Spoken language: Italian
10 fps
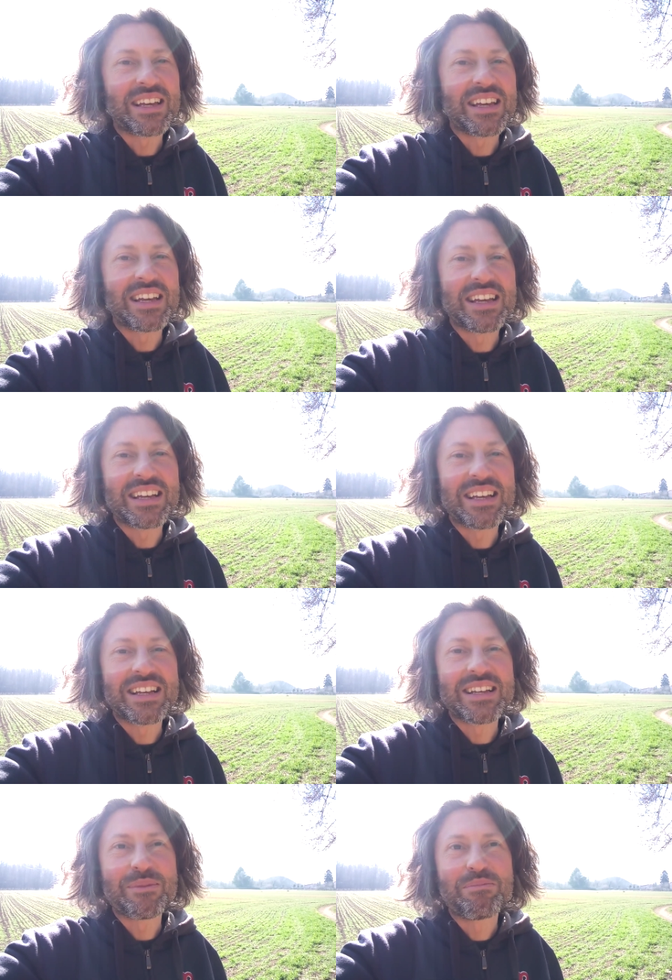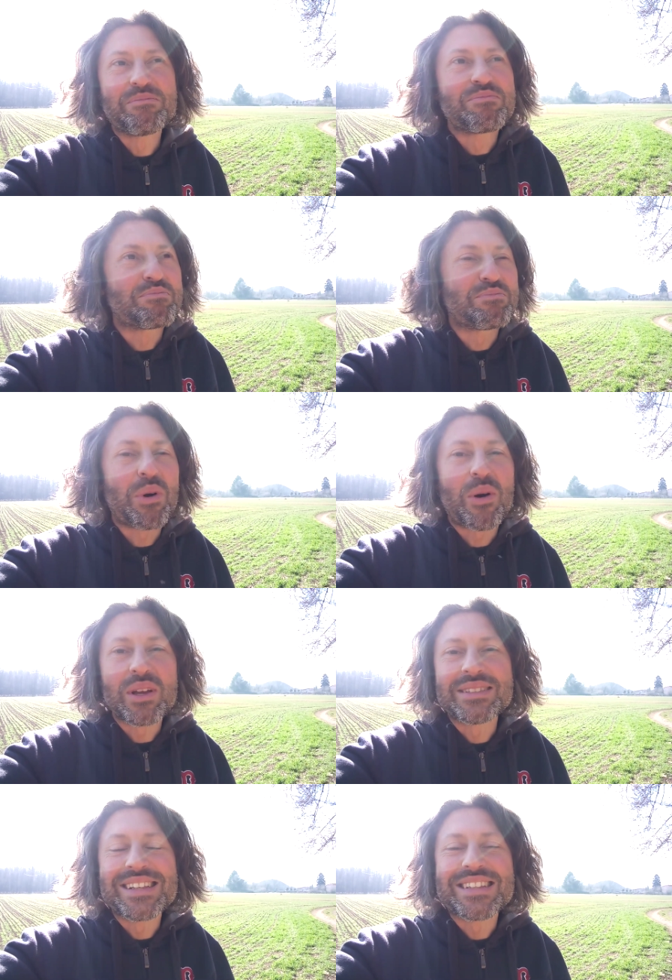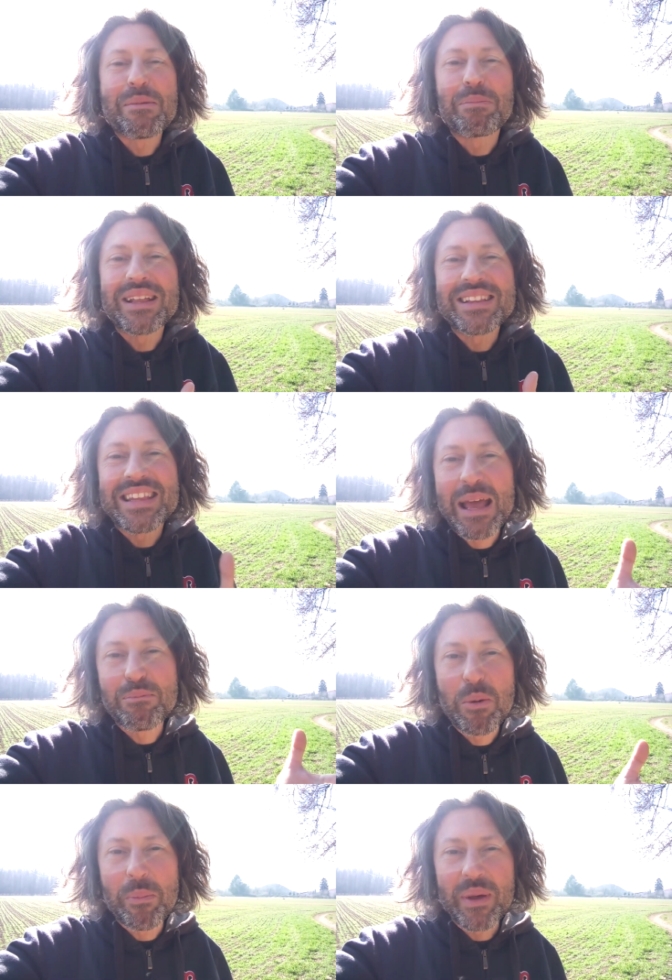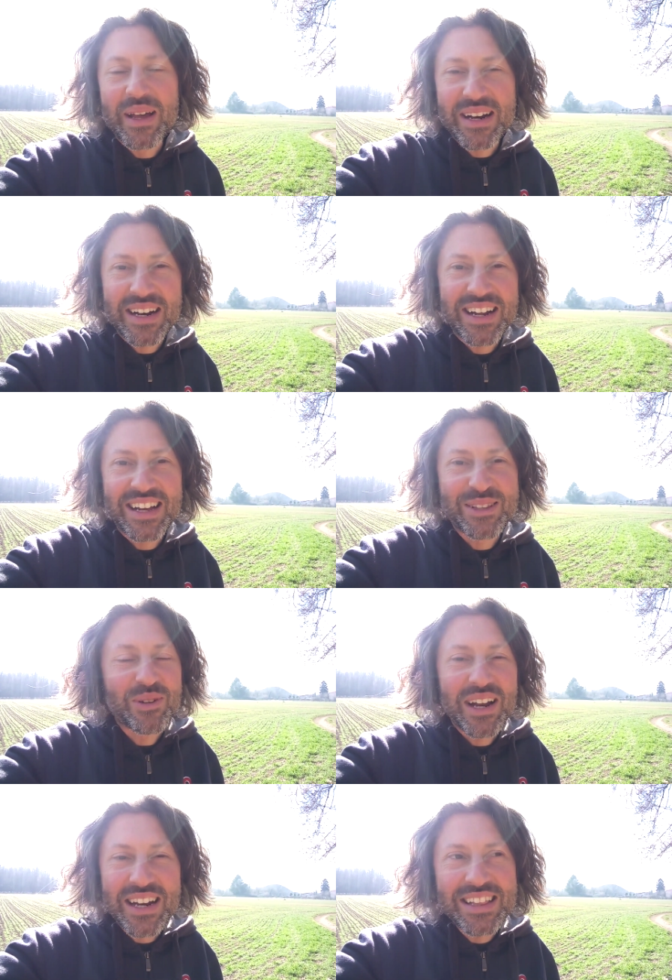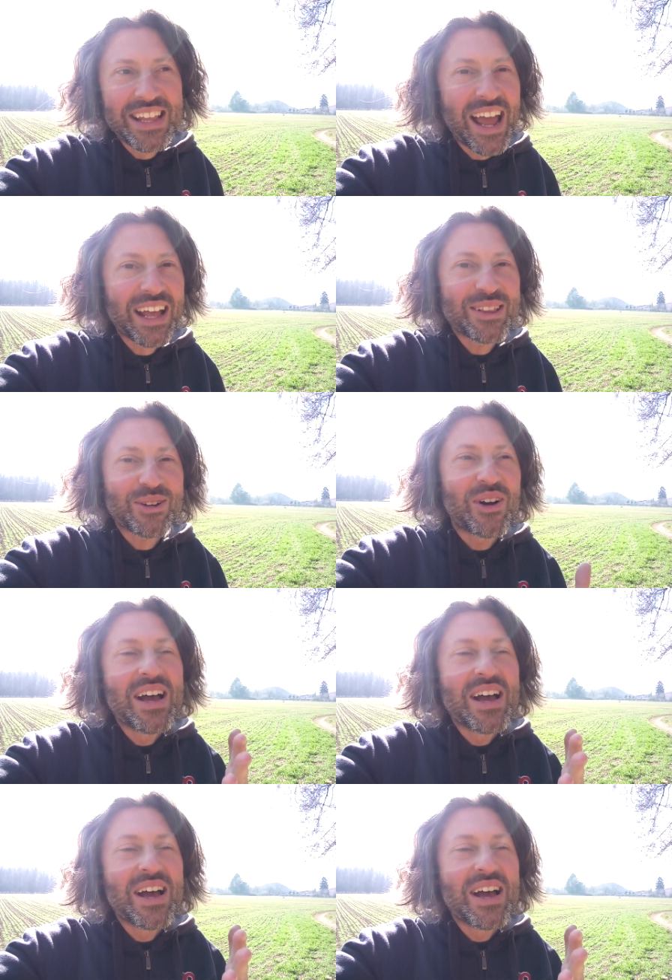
Eh, poi si è sempre in tempo per eh, tornare indietro,